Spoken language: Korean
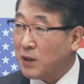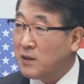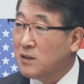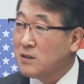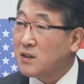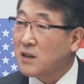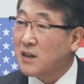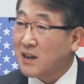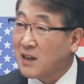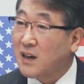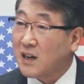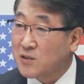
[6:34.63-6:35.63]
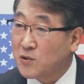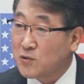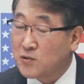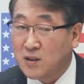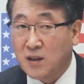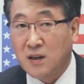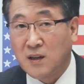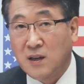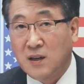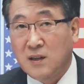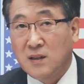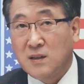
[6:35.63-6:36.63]
밴드 상에 약간 갇혔는데
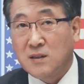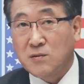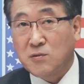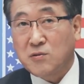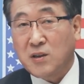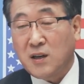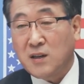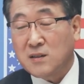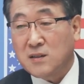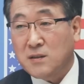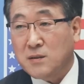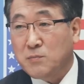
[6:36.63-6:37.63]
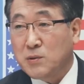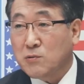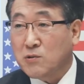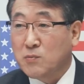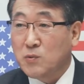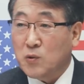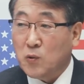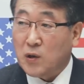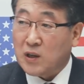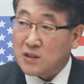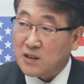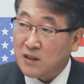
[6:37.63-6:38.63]
이 추세가 이제 미국 금리도
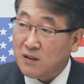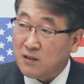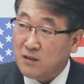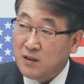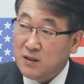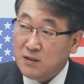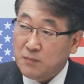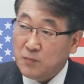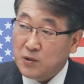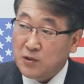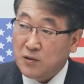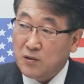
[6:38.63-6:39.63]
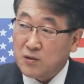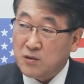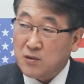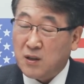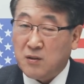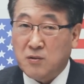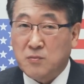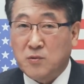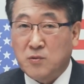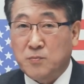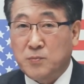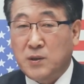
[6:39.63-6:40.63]
올랐잖아요. 네. 뭐 이런 것들하고
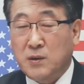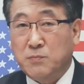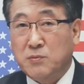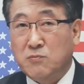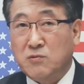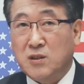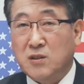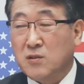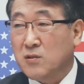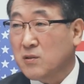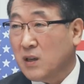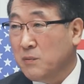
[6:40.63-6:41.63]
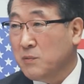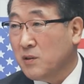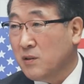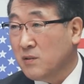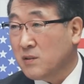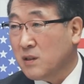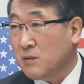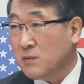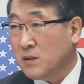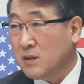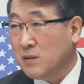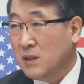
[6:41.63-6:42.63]
뭐 PF 문제 이런 것들 하면 제가
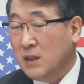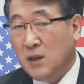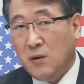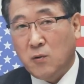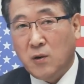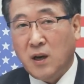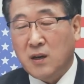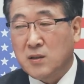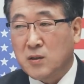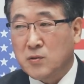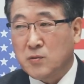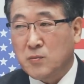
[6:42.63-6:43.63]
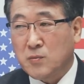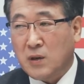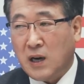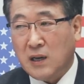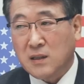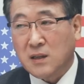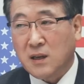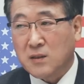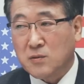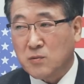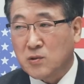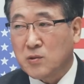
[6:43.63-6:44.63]
볼때 음. 올라가는데 좀 한계가
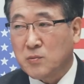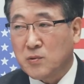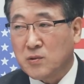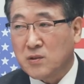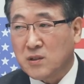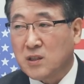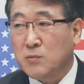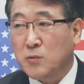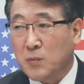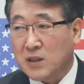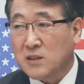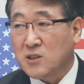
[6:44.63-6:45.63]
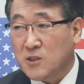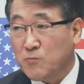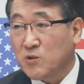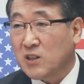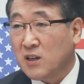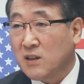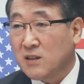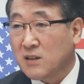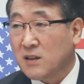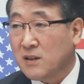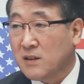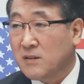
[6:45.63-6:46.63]
좀 있어 보이는 느낌이 좀 많이 있습니다.
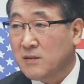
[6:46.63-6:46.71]
아, 네.